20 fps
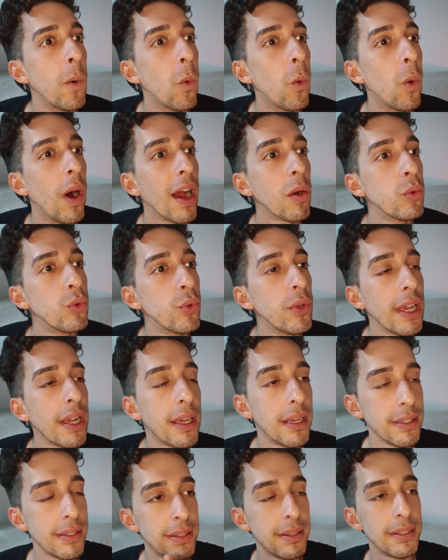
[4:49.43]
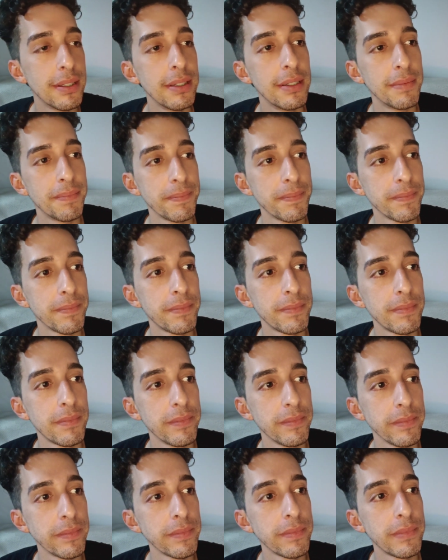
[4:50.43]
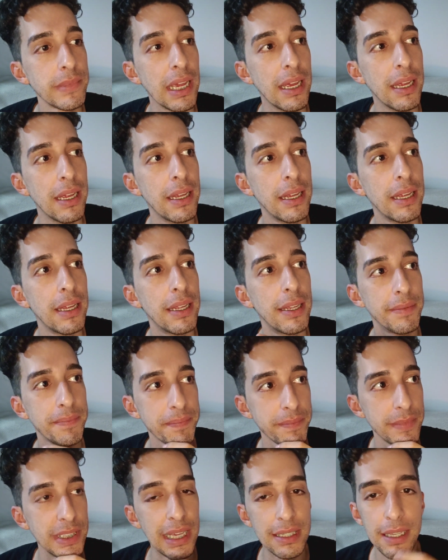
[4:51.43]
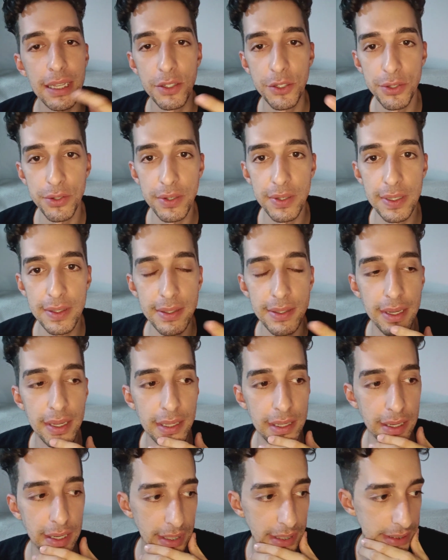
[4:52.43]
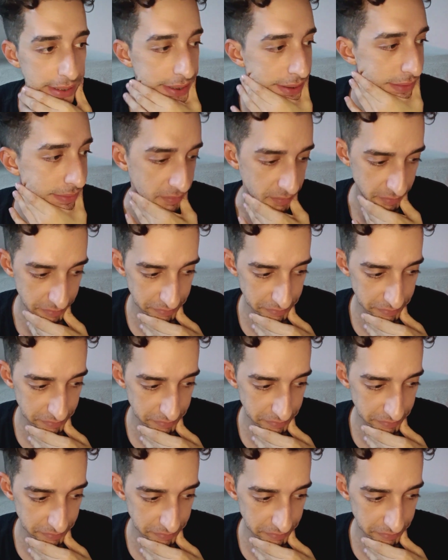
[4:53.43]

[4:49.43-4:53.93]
o, a cultura cristã é, e as religiões, ela, elas